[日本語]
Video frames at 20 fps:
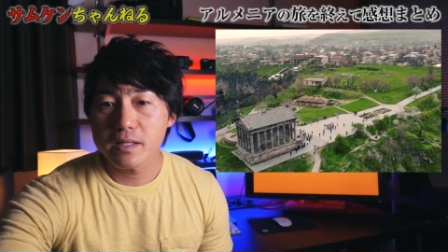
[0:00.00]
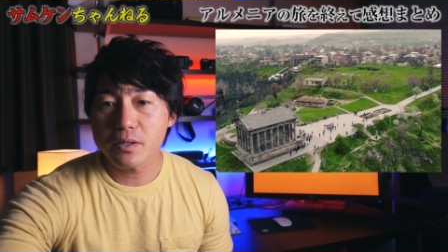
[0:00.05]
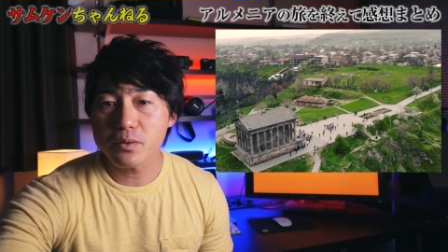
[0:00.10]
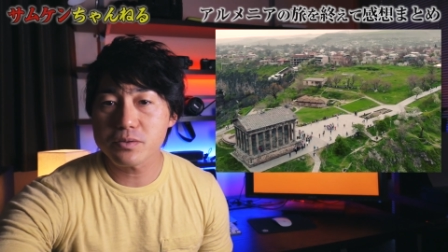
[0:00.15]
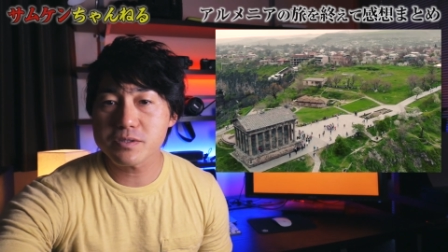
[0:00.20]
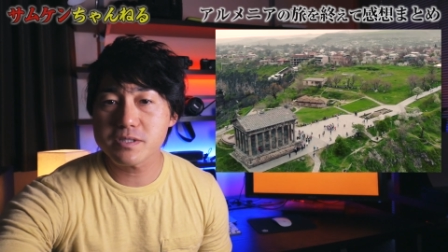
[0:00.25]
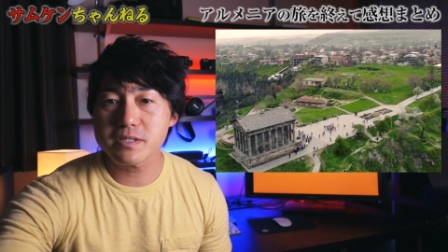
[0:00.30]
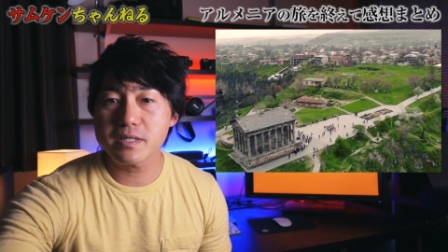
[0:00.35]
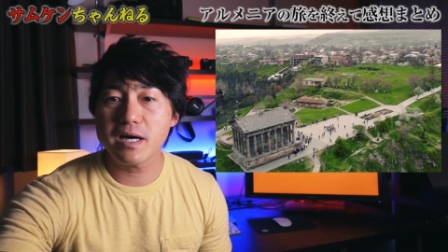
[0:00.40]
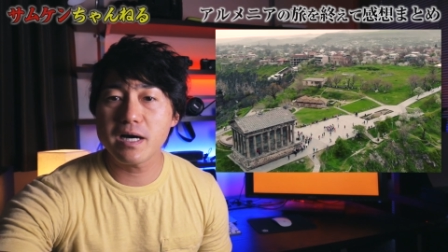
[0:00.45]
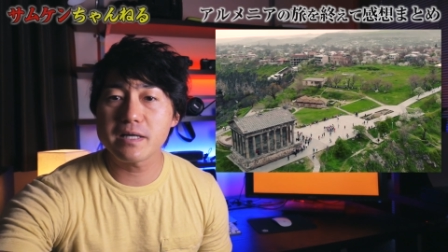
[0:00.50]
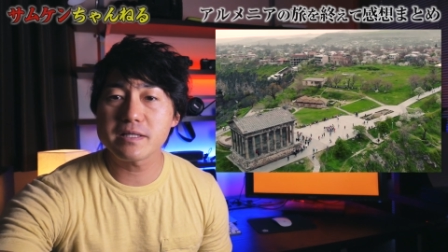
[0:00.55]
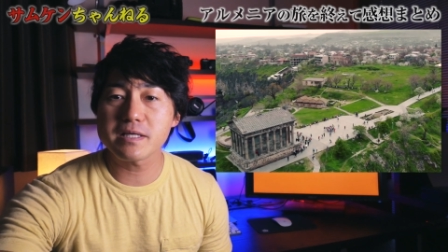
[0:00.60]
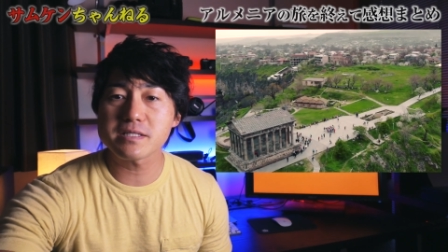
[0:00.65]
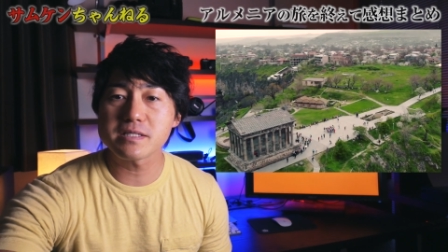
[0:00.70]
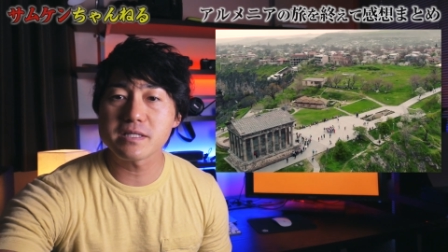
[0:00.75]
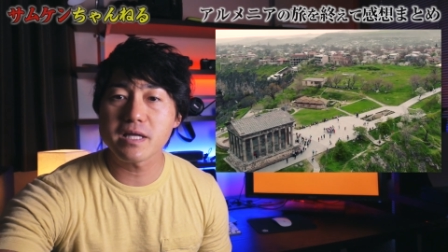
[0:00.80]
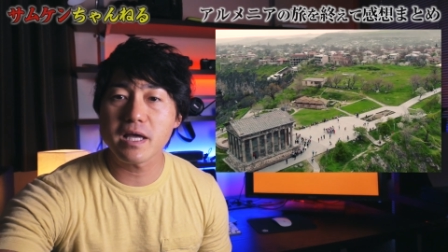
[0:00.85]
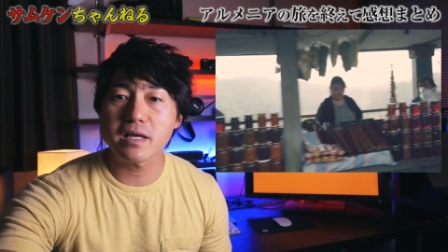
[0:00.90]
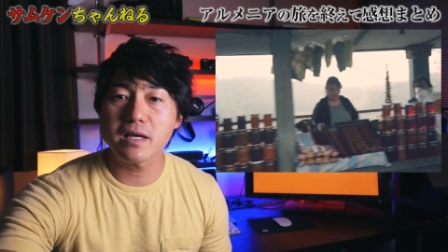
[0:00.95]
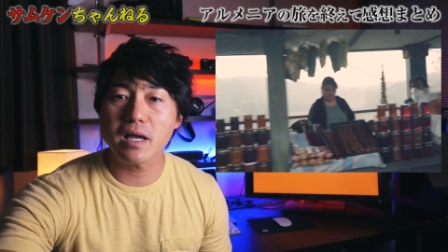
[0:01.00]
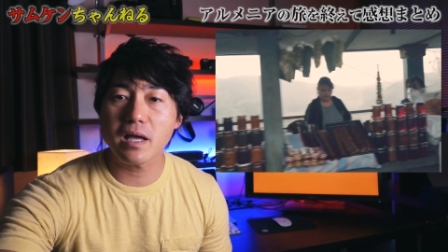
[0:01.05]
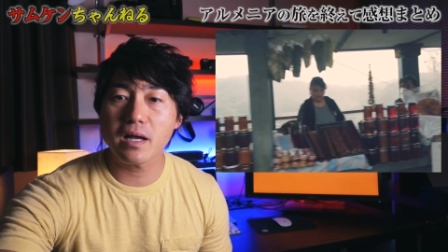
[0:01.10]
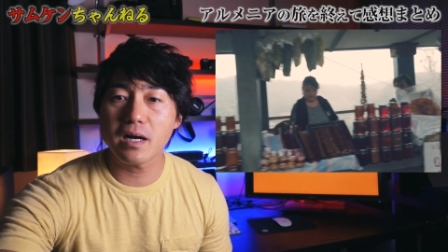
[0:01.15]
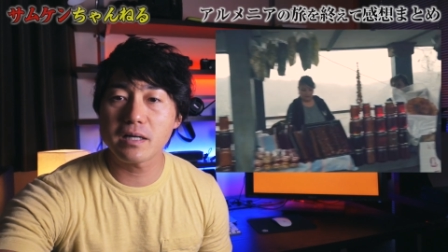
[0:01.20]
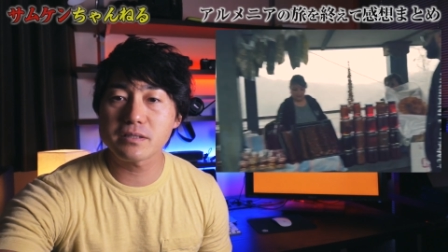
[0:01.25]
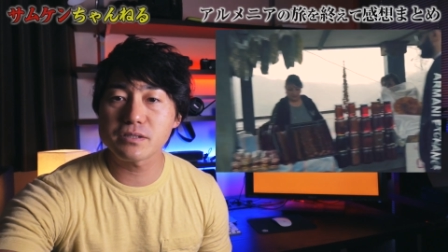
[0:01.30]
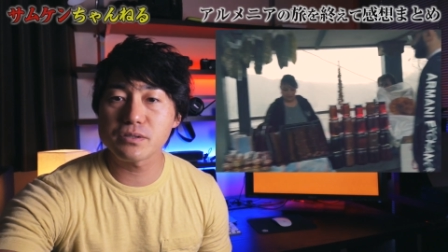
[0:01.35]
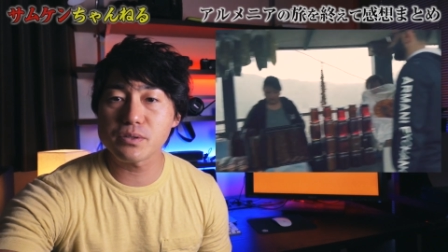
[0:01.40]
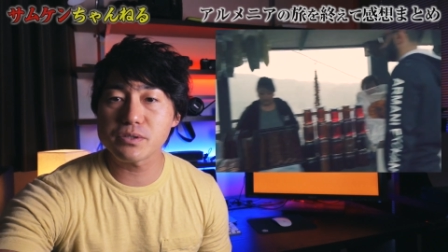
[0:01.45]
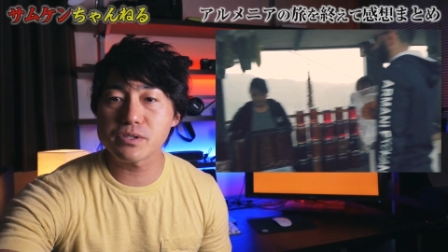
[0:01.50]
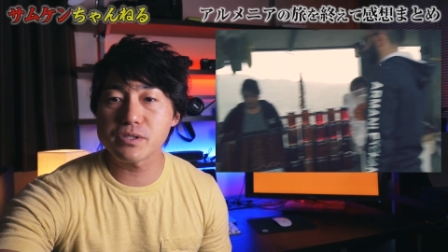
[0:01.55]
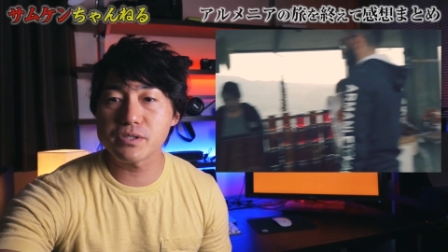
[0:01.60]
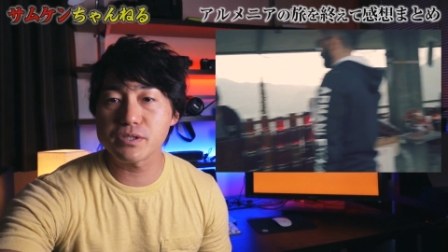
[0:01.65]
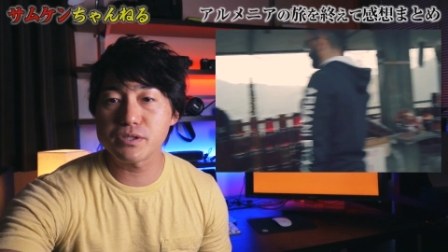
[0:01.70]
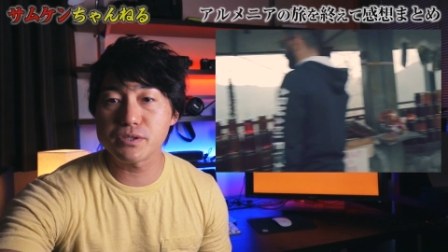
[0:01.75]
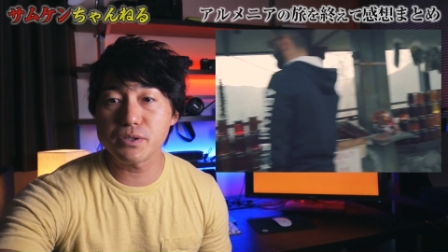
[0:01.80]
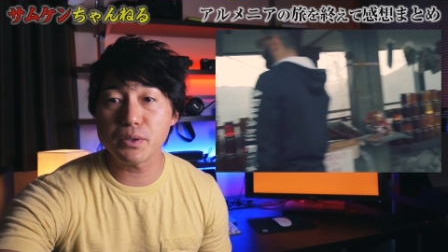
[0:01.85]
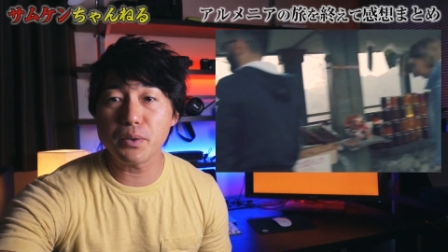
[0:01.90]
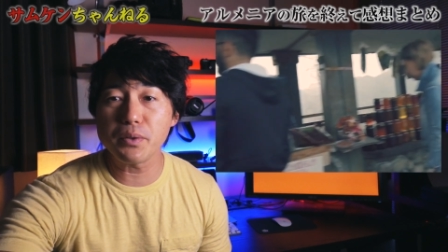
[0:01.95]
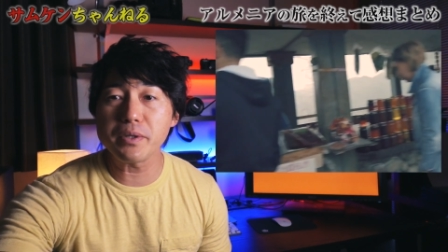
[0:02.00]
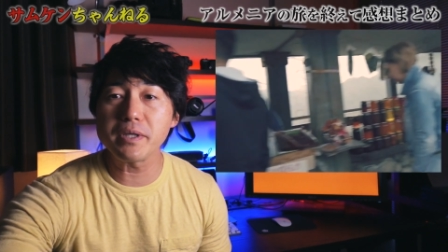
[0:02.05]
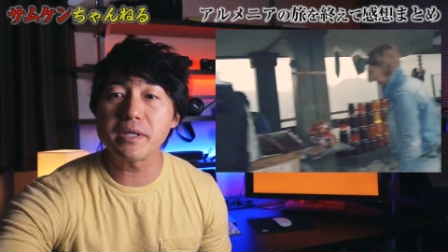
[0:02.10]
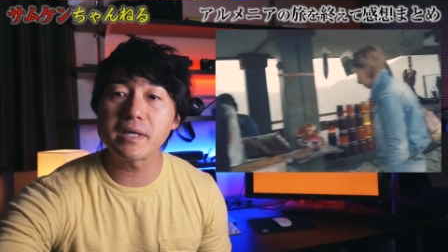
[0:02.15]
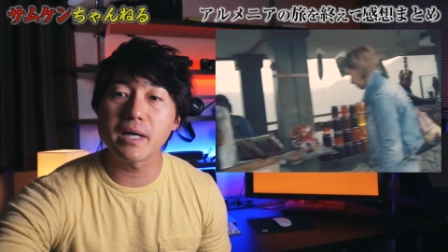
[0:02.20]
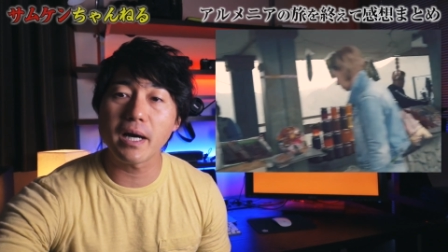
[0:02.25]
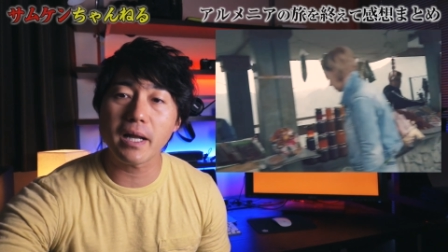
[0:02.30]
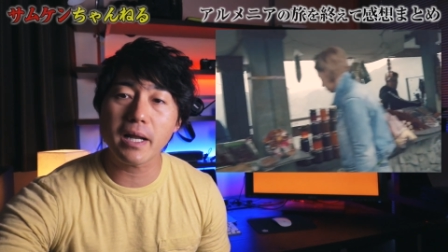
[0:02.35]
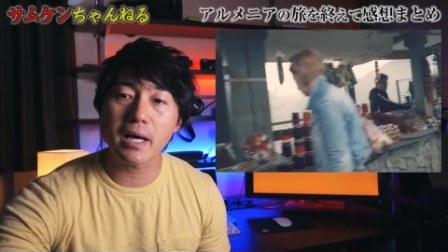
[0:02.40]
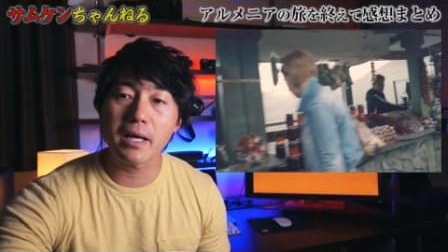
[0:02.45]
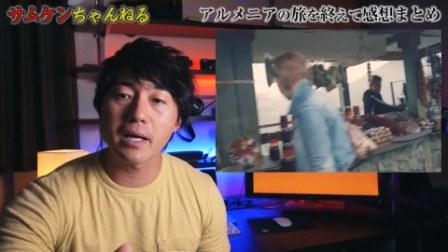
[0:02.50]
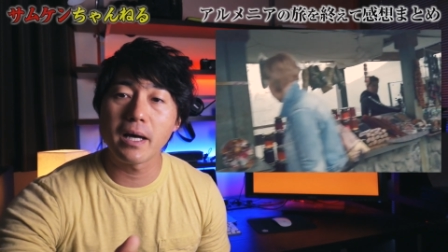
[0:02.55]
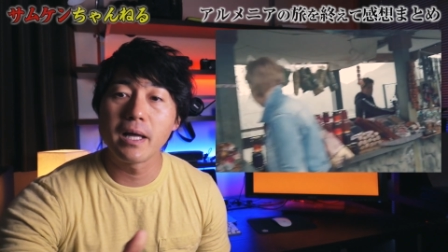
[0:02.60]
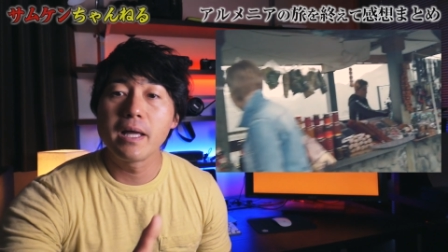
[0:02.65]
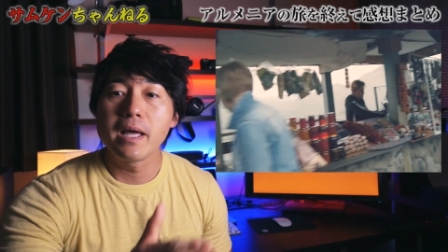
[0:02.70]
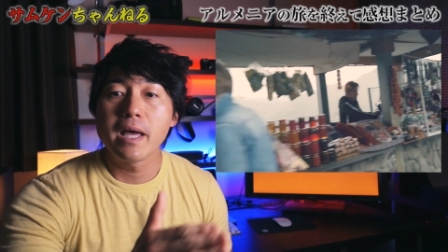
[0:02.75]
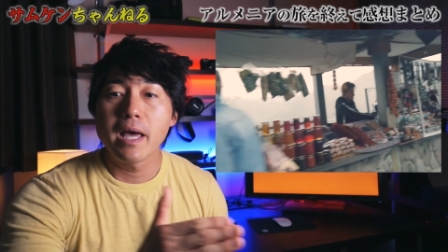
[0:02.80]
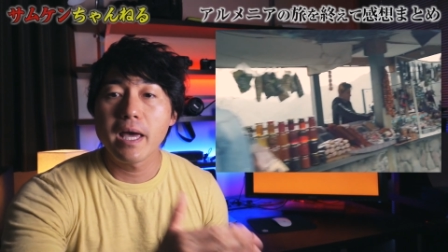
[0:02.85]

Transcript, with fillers: で、こちらはですね、ゲガルド修道院から